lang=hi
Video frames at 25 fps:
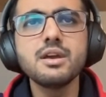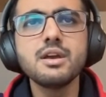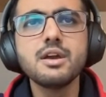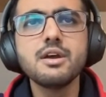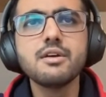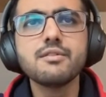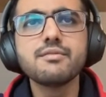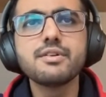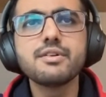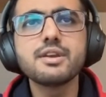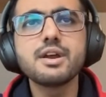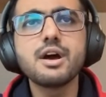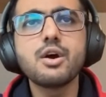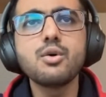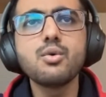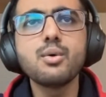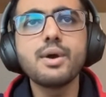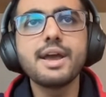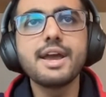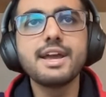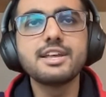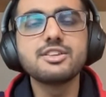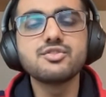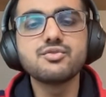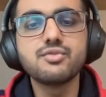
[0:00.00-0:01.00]
फिर
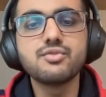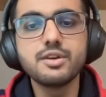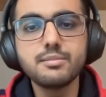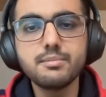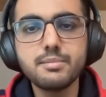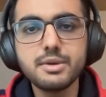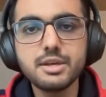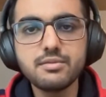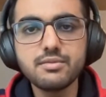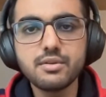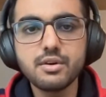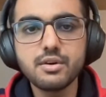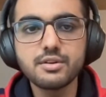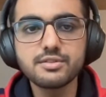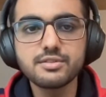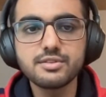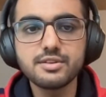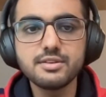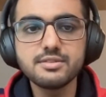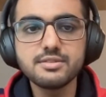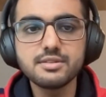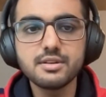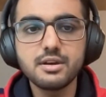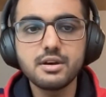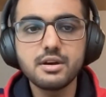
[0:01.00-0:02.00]
हाउ एच वन बी
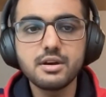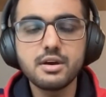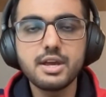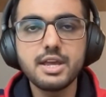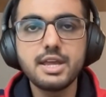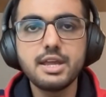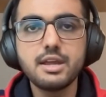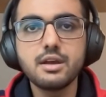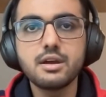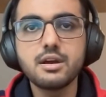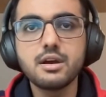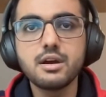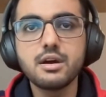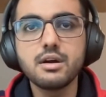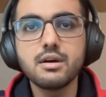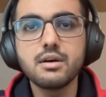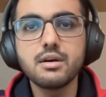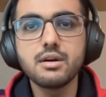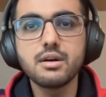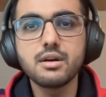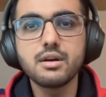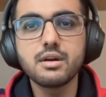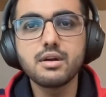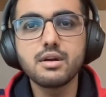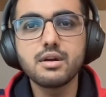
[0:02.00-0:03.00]
वर्क
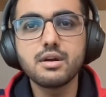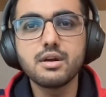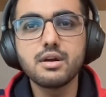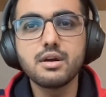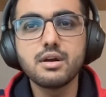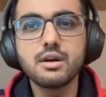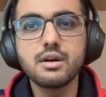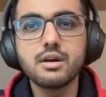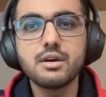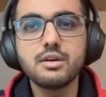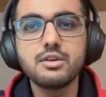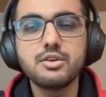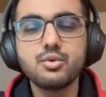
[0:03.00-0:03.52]
इनका